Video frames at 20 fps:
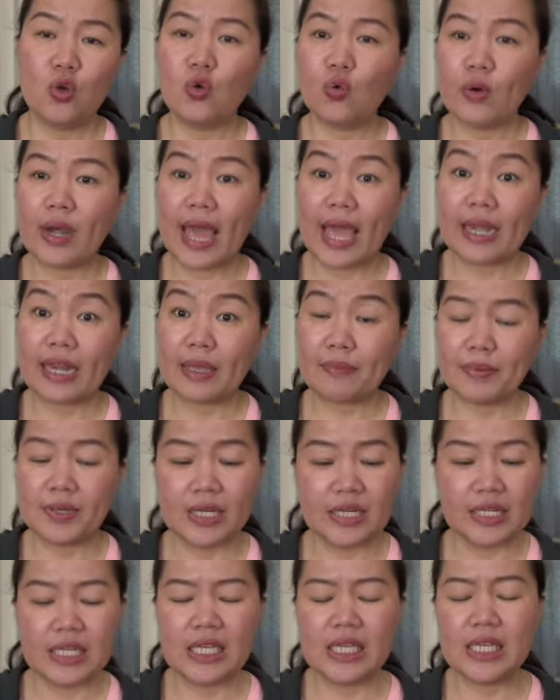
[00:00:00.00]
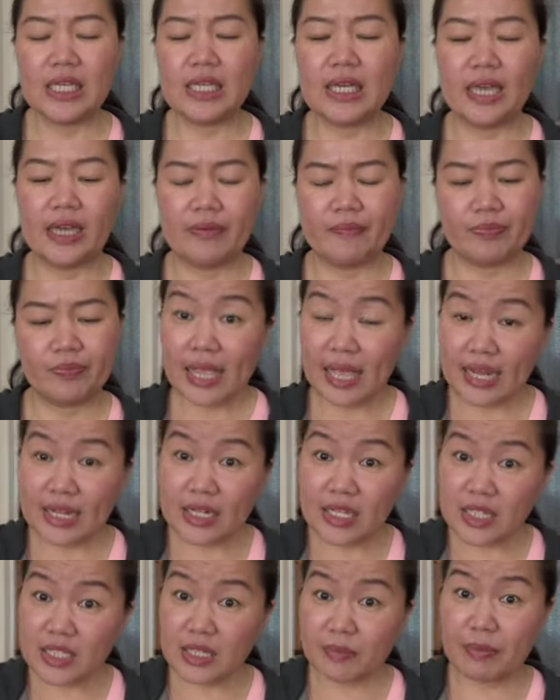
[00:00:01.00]
ดูแลในพื้นที่ค่ะการ
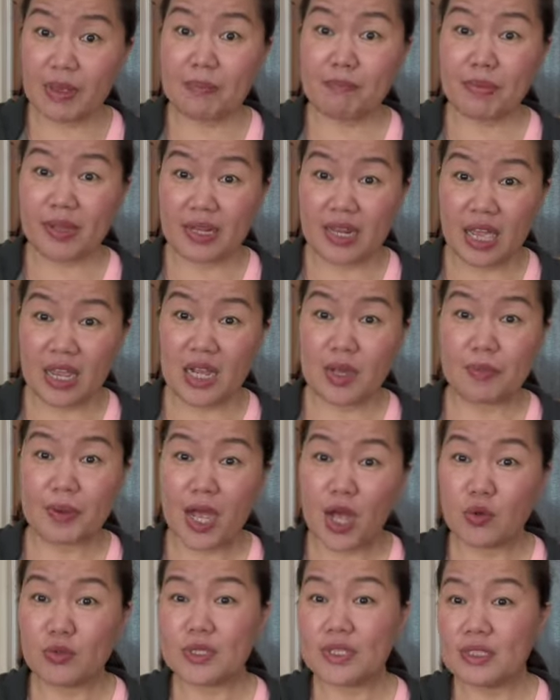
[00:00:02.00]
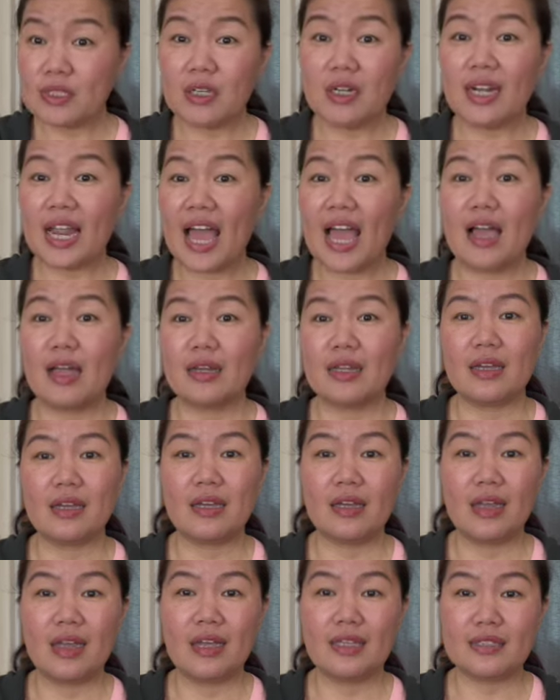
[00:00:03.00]
ที่จะไปปะทะกับเขาซึ่งหน้าเนี่ย
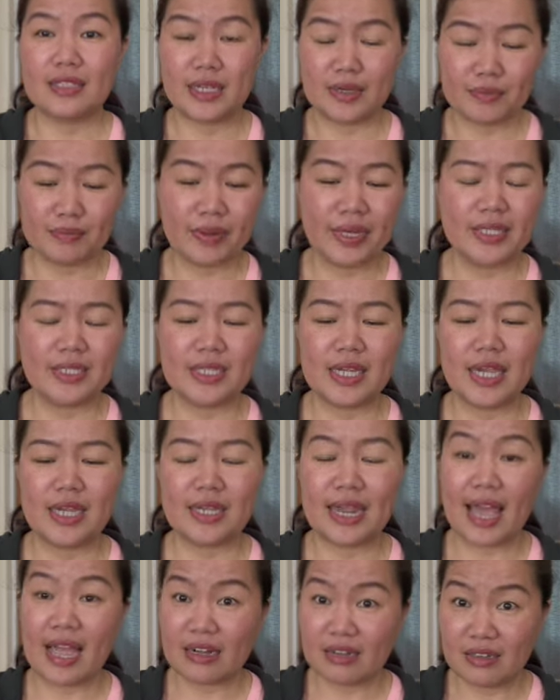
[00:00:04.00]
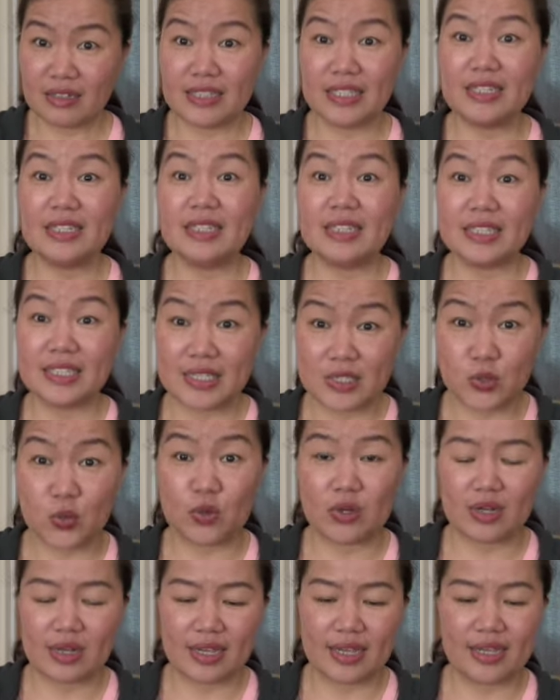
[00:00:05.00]
อาจจะไม่ใช่ทางเลือกที่ดีที่สุ
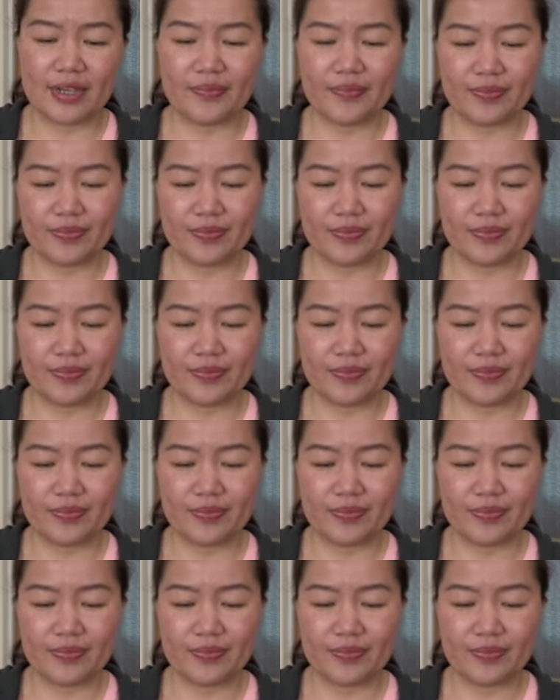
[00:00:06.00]
ดนะ